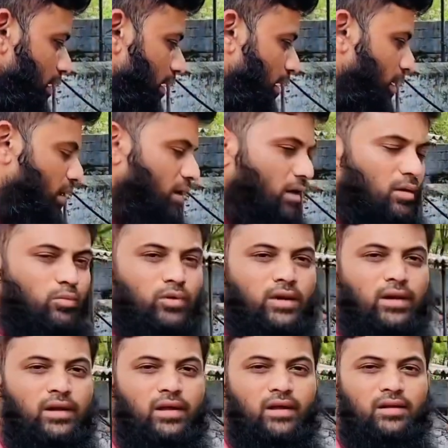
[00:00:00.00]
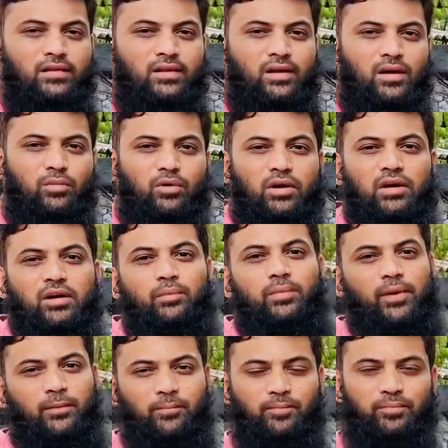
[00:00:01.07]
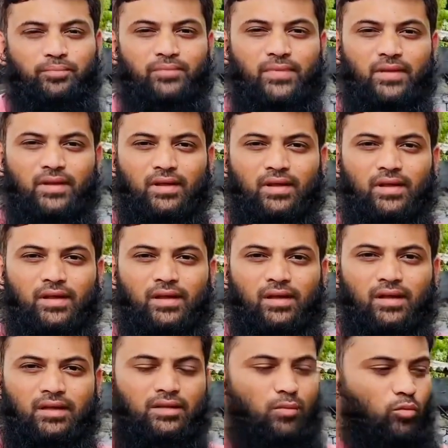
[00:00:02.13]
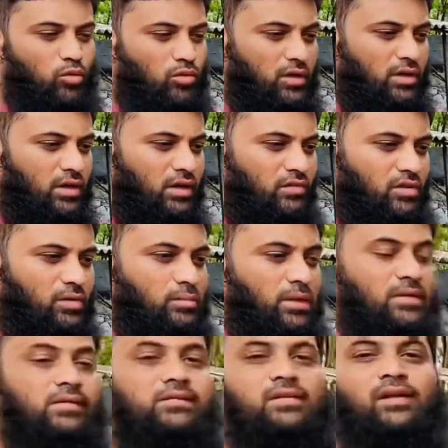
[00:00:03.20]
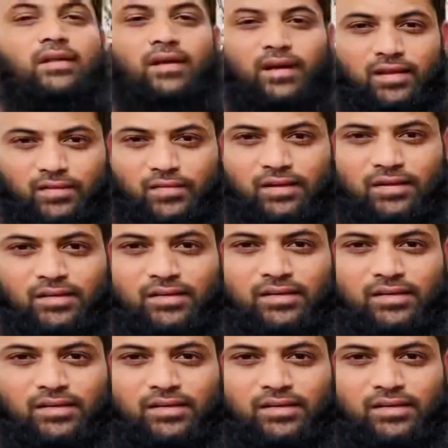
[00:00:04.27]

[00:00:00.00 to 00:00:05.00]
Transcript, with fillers: அழகான முறையில் இந்த கபூரில் இருப்பார் இந்த மூன்று கேள்விக்கும் பதில் தெரியாதவர்